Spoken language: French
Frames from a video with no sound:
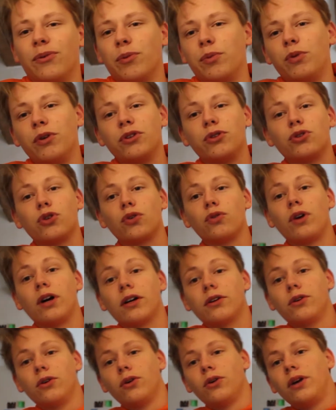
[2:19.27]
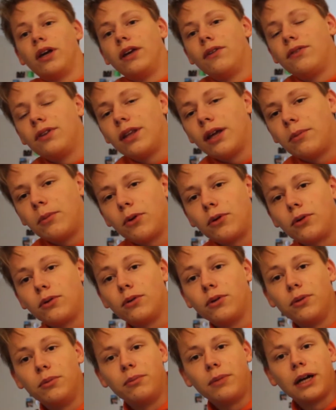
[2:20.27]
Vous pouvez toujours voir que, évidemment,
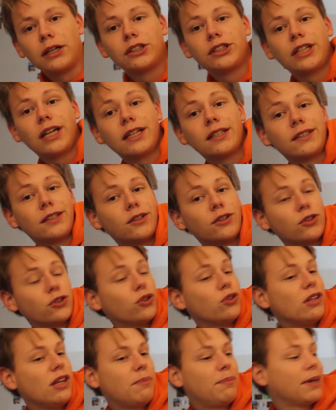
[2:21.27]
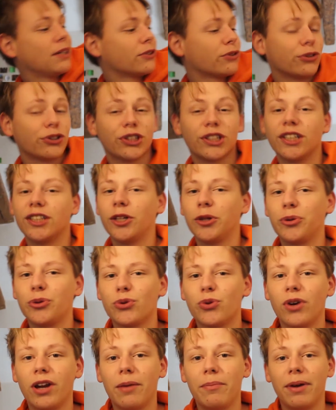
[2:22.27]
ma chaise, je ne l'ai pas changée, j'ai
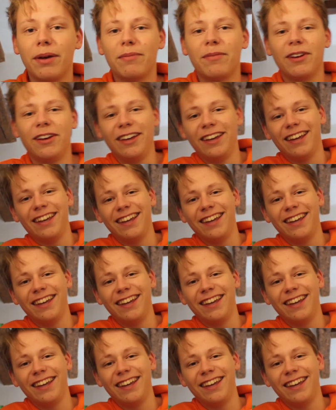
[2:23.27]
toujours la même.